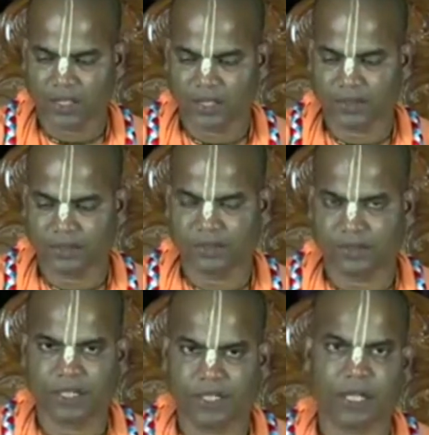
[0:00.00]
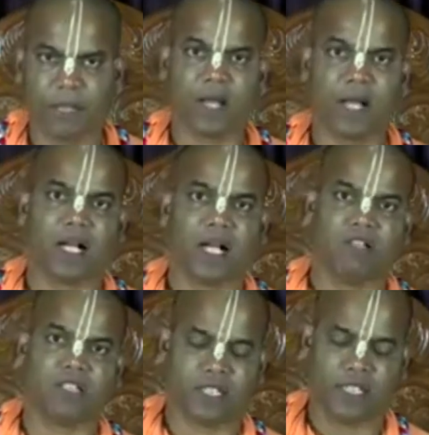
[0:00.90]
আর এটার
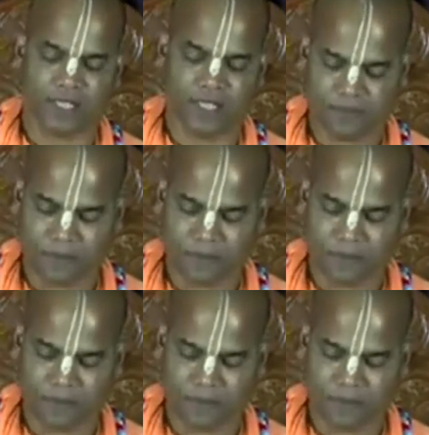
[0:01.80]
ব্যাখ্যা হচ্ছে